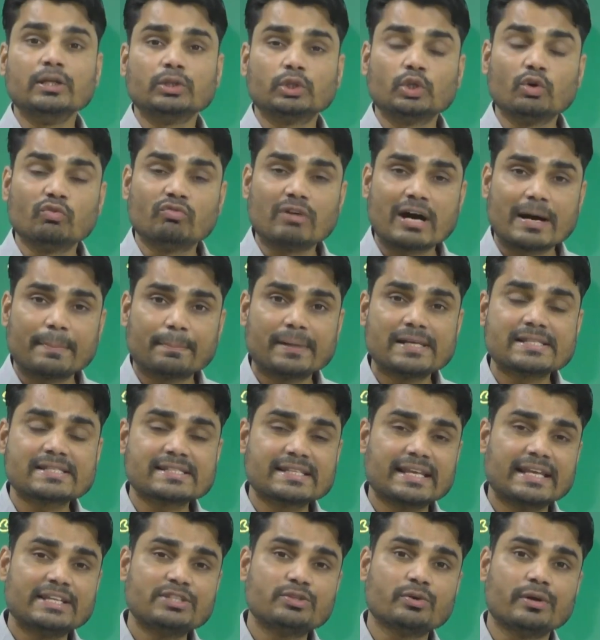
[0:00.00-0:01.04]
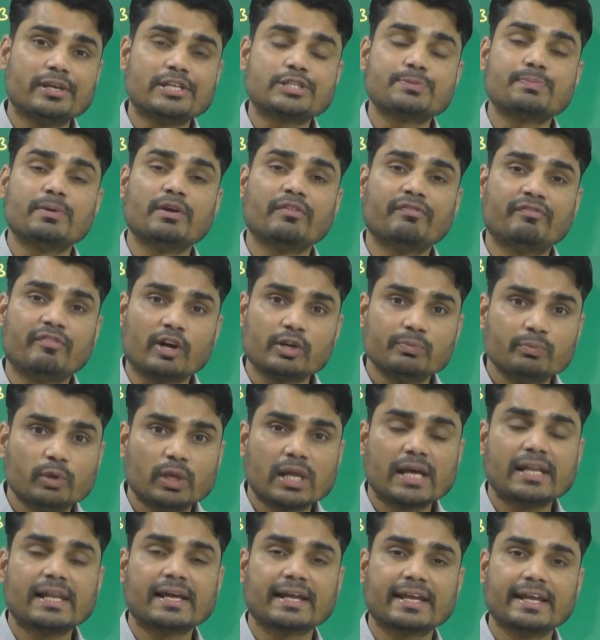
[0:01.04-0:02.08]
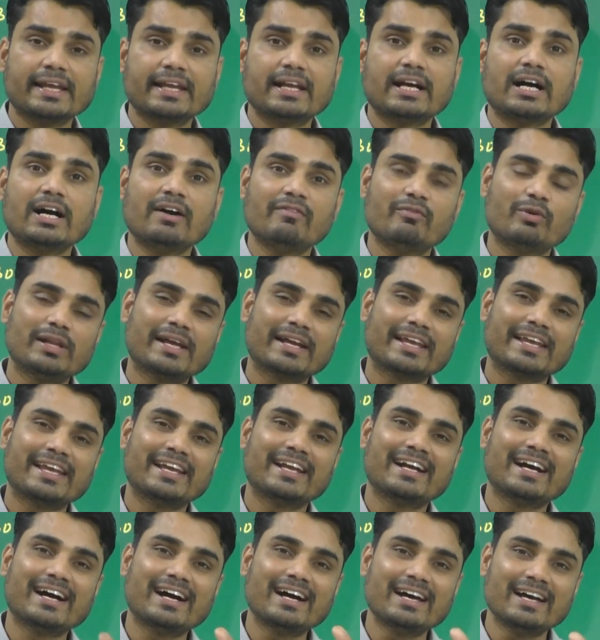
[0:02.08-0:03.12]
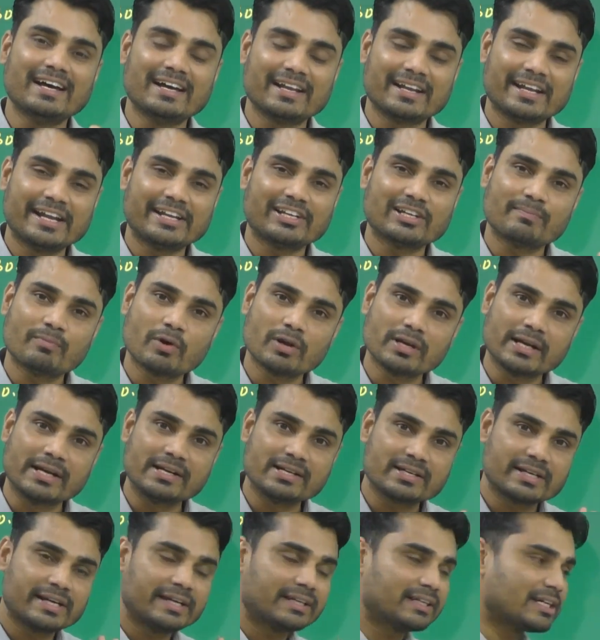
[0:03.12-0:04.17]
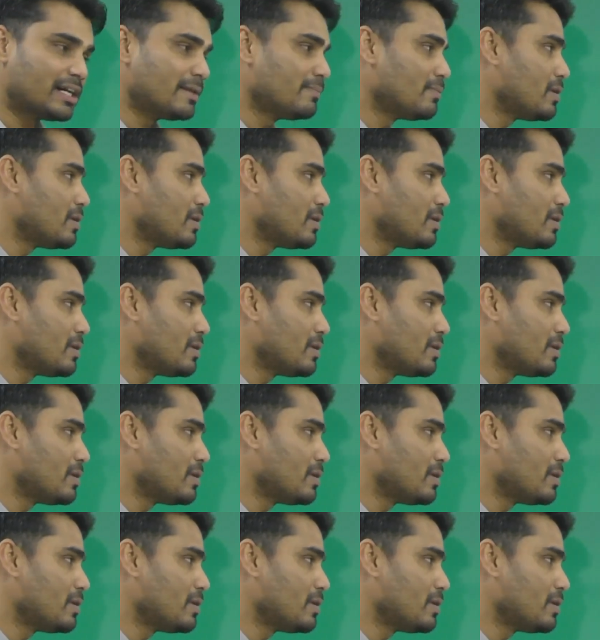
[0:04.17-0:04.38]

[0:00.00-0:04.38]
तो वापस से जो इसमें फॉर्मूला लगेगा वो लगेगा रेट अपॉन हंड्रेड का